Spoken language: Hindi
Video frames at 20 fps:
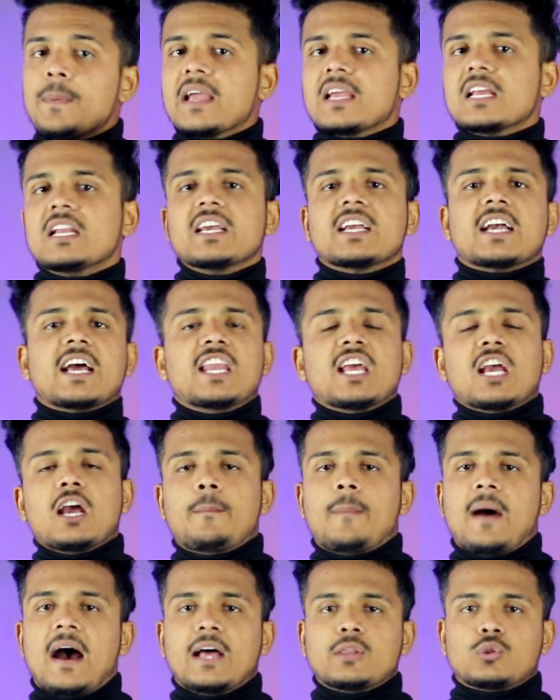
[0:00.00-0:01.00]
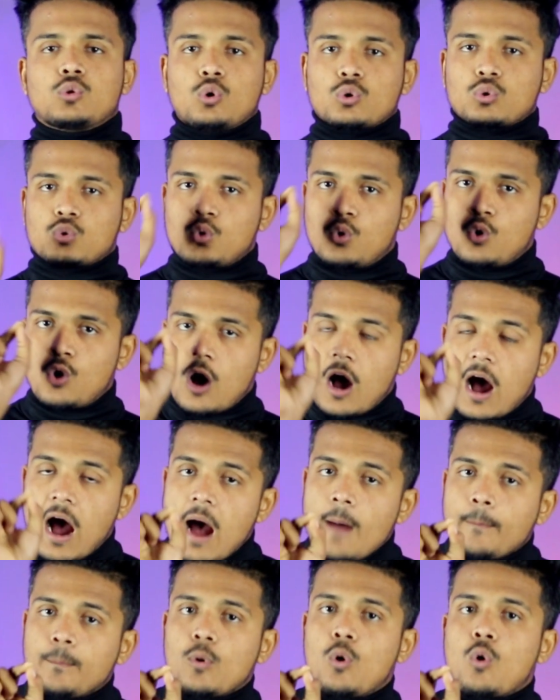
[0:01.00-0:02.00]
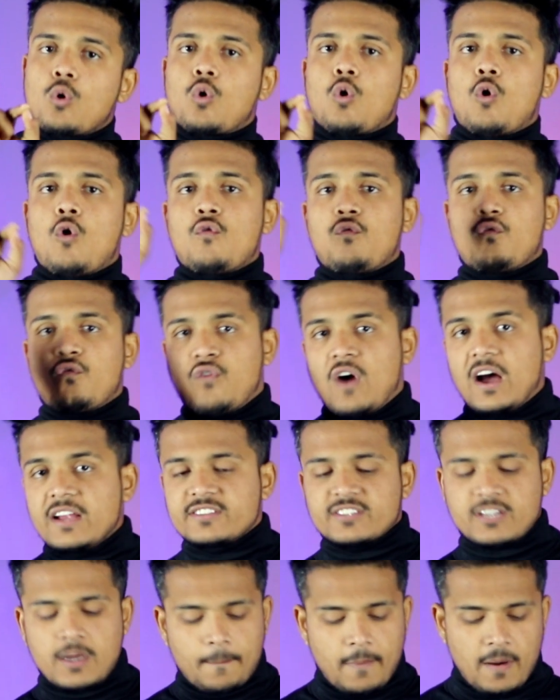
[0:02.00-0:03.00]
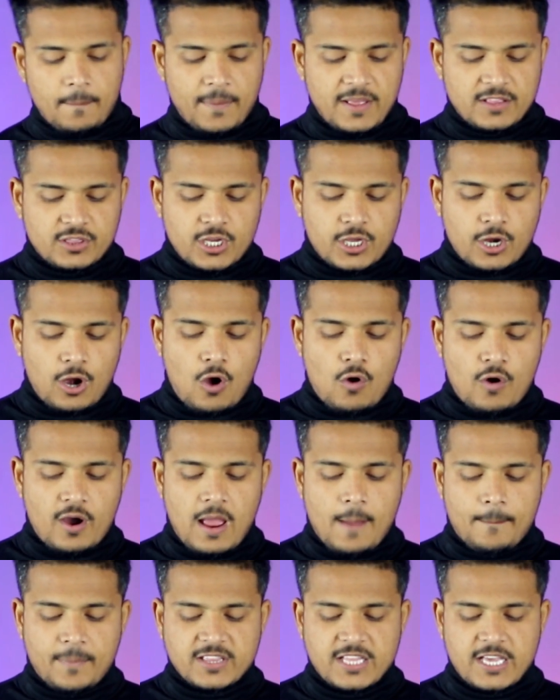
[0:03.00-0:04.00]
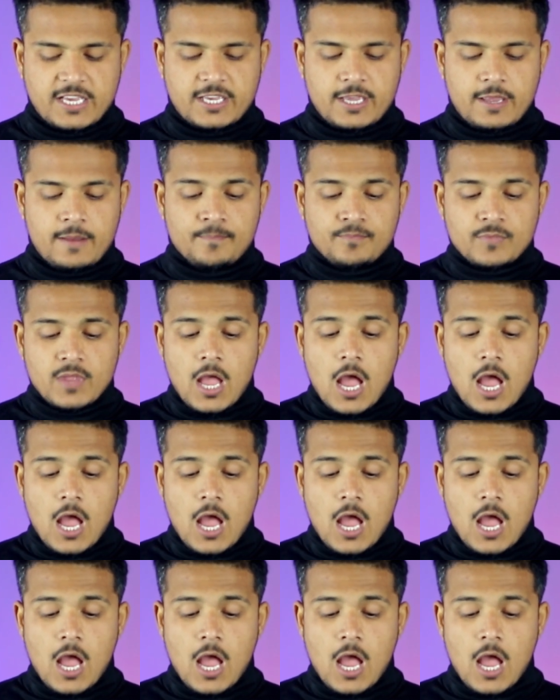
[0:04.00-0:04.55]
पे क्लिक करने के बाद दोस्तों आप लोग को फर्स्ट नंबर पर दिख रहा होगा यहां पर देखिए